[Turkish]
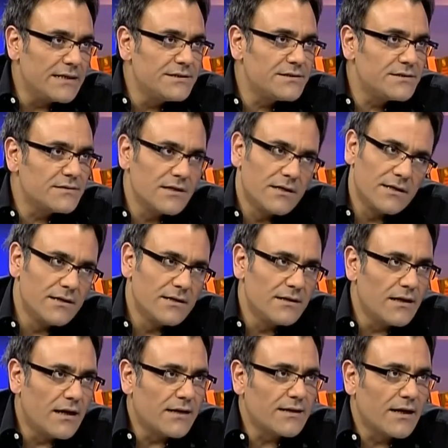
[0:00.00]
hiç e,
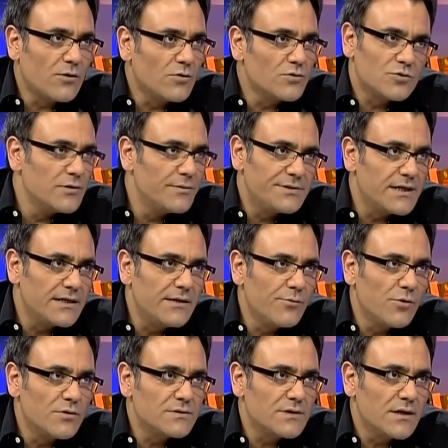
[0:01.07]
hata konusunda bir şey
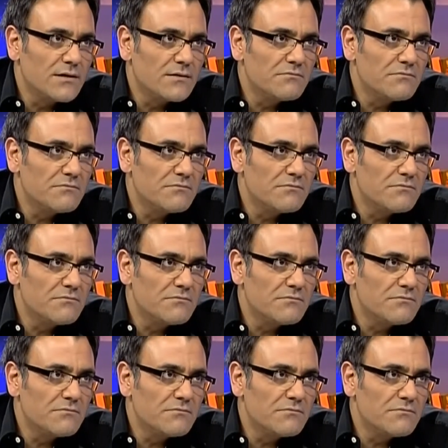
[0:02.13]
demiyoruz. Yani